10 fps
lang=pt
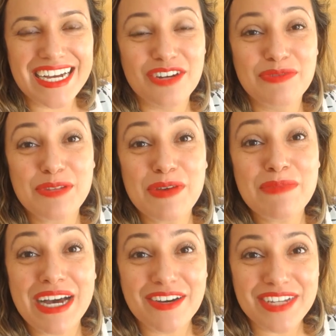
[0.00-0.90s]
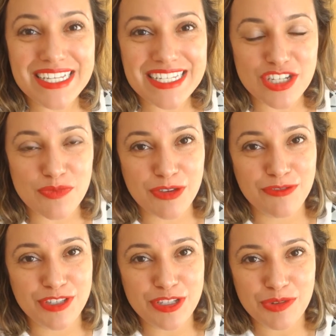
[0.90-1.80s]
Então, meu nome é Maureen, seja
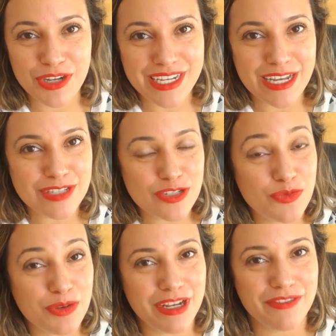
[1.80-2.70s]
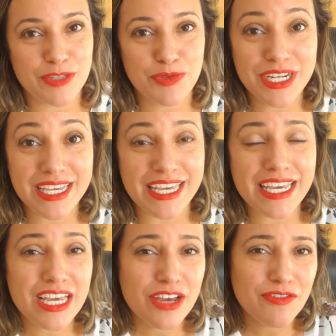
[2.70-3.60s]
bem-vindo ao meu canal, se é a sua primeira vez por
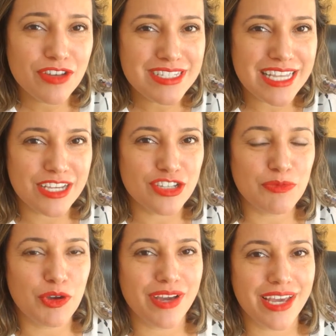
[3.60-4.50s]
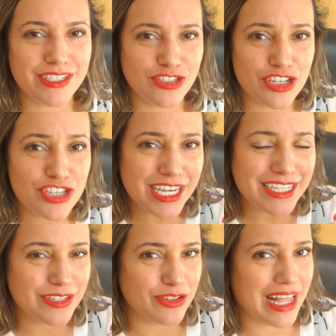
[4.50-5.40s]
aqui. Você que já me conhece, já chega
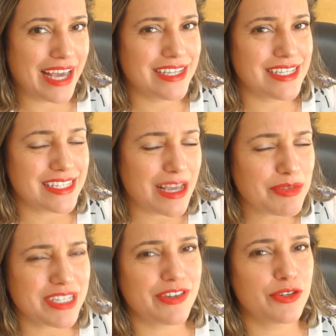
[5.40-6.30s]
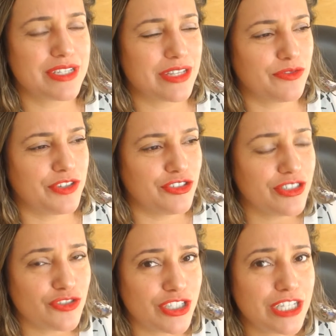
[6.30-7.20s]
dando like, você sabe que você vai gostar do vídeo,
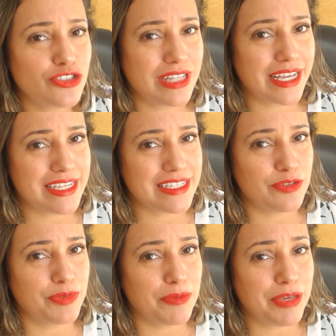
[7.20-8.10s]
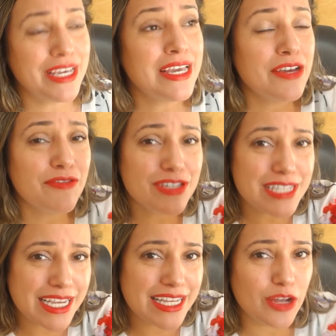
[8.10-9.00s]
então já deixa o likezinho pra mim.
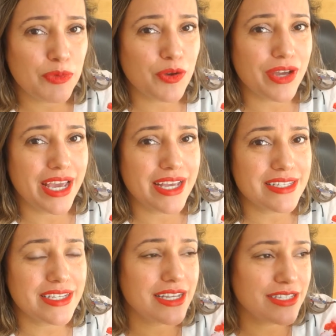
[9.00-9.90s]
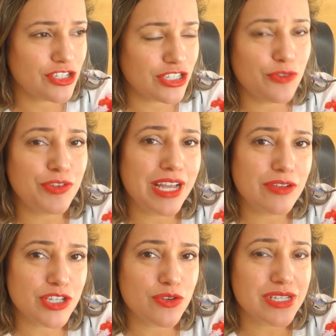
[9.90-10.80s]
Você que não me conhece, assiste até o
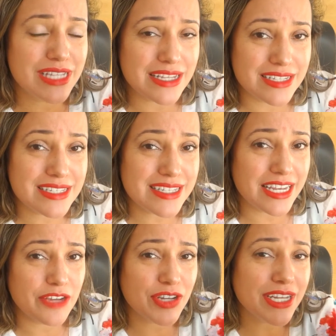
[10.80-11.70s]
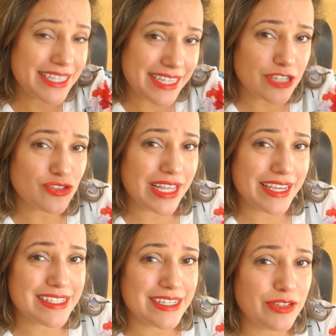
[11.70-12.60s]
final, se gostar, se inscreva, deixa um
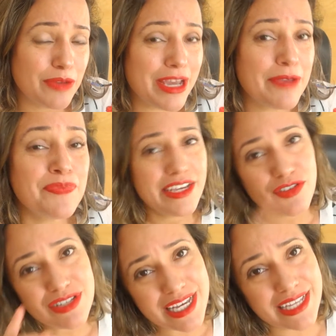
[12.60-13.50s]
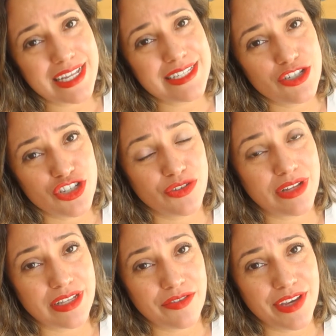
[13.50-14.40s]
likezinho também. E você que tá assistindo
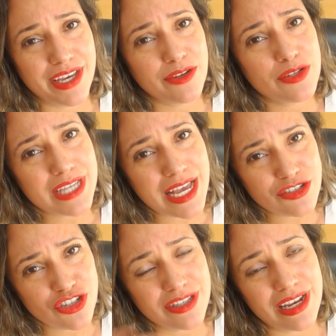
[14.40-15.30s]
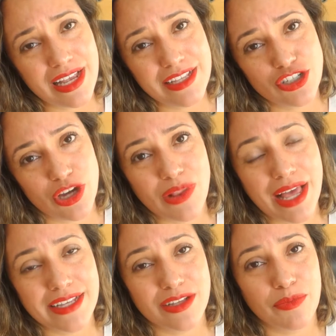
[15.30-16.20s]
na TV, não esquece de entrar lá e deixar o
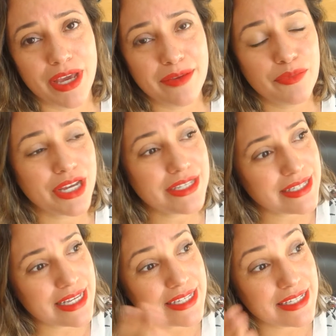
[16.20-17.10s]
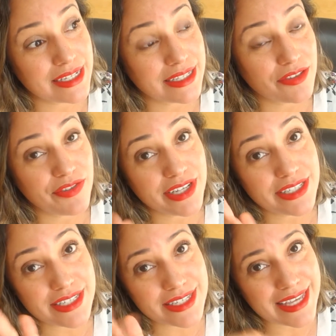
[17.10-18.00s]
like também, porque vocês assistem na TV,
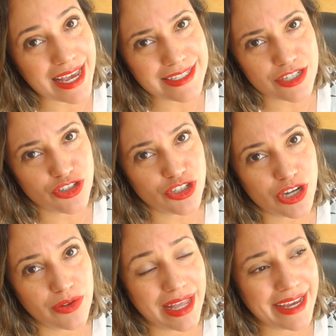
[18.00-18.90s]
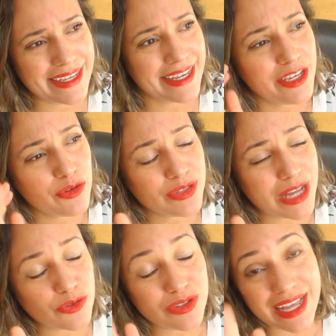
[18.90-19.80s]
vocês esquecem de deixar o like. E o
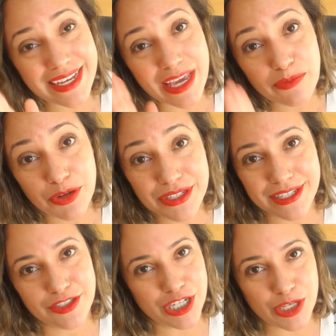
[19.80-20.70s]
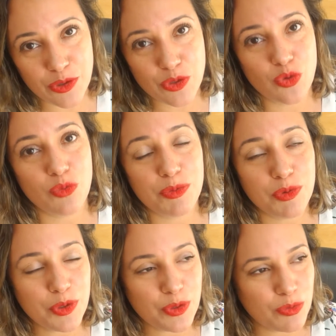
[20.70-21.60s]
tal do like é importante aqui no YouTube,
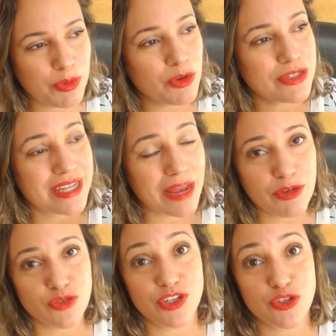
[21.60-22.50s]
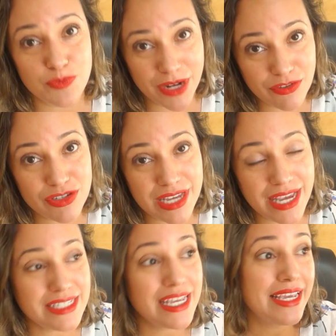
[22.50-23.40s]
pro YouTube mostrar meus vídeos pra vocês